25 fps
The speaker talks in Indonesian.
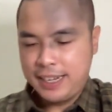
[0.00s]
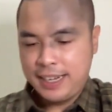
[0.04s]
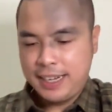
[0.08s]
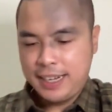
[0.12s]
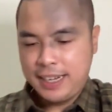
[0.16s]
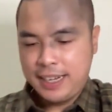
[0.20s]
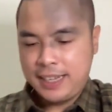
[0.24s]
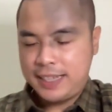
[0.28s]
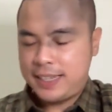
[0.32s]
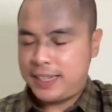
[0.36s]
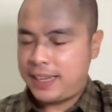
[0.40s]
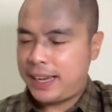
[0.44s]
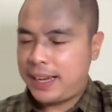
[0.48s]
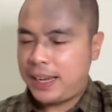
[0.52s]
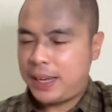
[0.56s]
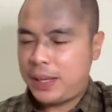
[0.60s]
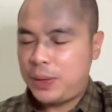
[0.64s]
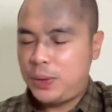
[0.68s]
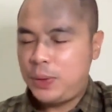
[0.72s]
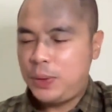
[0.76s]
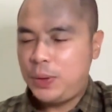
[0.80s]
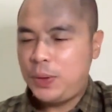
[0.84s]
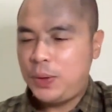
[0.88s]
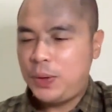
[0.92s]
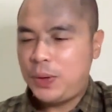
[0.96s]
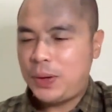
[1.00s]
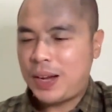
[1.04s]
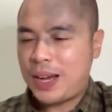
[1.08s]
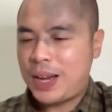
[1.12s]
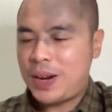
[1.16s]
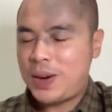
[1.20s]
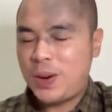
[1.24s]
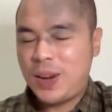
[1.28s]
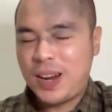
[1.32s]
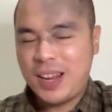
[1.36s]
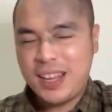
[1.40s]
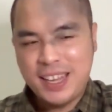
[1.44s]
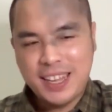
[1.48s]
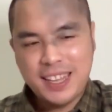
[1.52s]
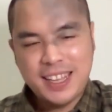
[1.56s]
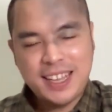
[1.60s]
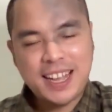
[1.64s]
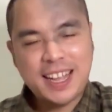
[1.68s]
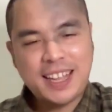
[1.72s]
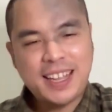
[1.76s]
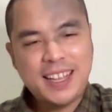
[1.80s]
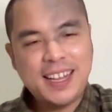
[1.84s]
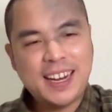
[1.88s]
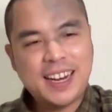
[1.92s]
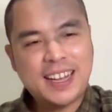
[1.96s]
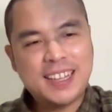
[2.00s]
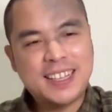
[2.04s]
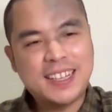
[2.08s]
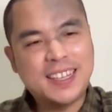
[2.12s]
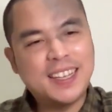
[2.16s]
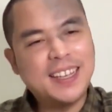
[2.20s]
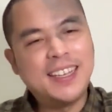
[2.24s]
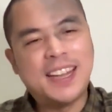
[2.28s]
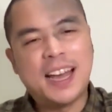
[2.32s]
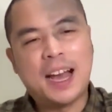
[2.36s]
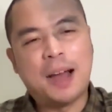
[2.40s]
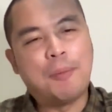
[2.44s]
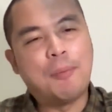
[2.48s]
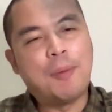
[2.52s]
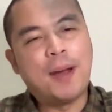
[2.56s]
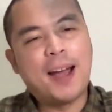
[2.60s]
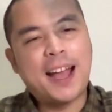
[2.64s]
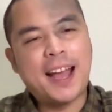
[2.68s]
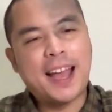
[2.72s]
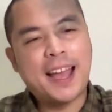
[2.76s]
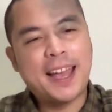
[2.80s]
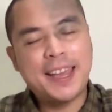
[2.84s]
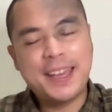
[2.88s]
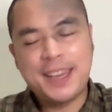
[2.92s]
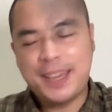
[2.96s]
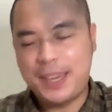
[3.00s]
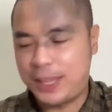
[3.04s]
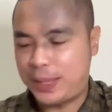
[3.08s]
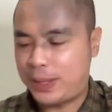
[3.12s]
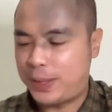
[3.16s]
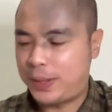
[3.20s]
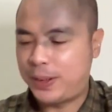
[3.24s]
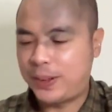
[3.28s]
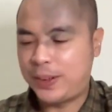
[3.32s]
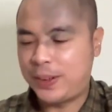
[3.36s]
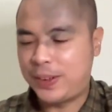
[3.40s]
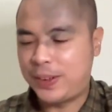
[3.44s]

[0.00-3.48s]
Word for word: Saya tuh kalau lagi nyanyi rasanya damai gitu.